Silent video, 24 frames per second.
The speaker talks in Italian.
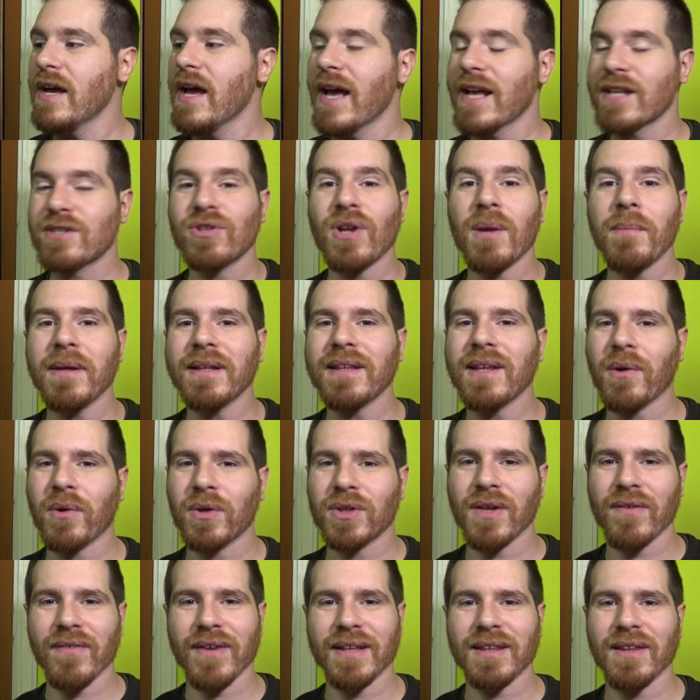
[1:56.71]
E solamente
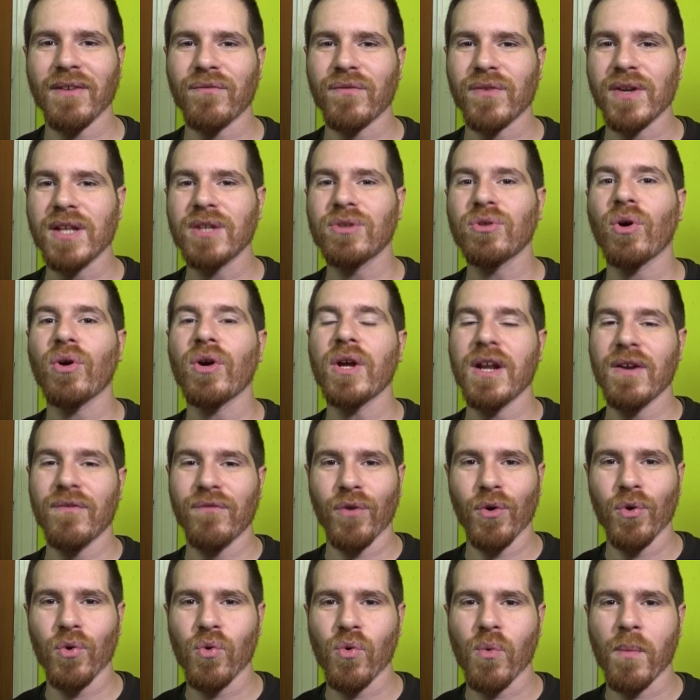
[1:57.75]
quando avrete finito il
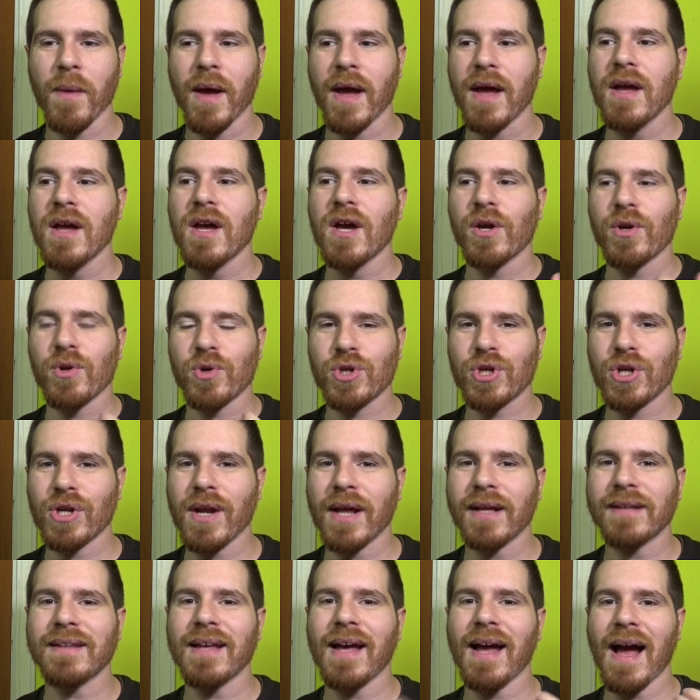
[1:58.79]
volume
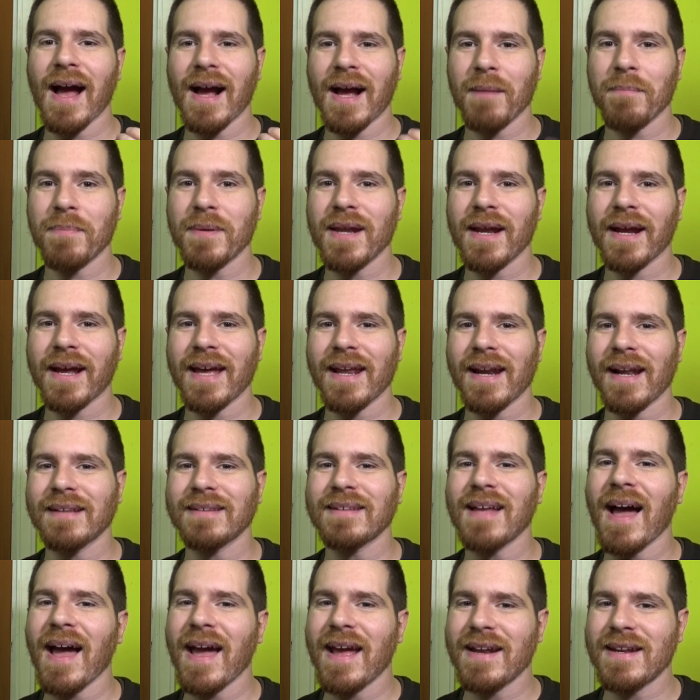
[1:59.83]
riuscirete a capire che in
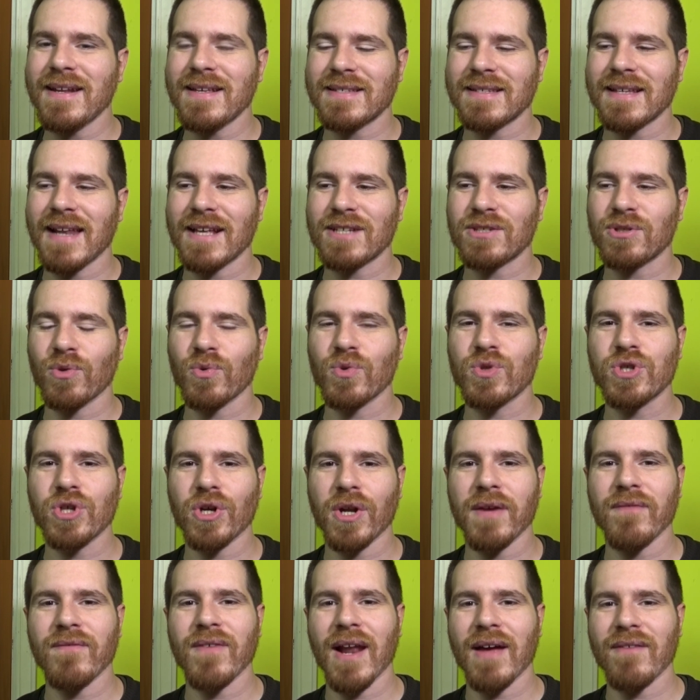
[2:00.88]
realtà Ennis la
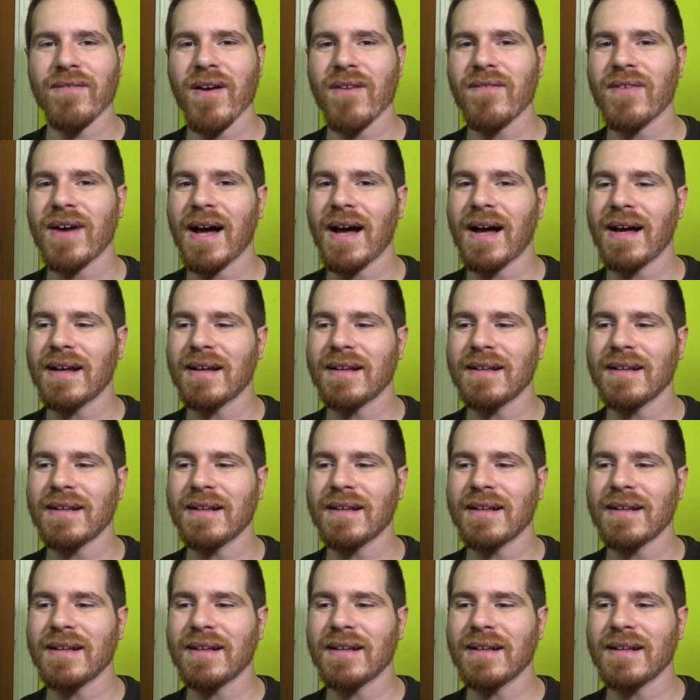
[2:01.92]
soluzione ve l'aveva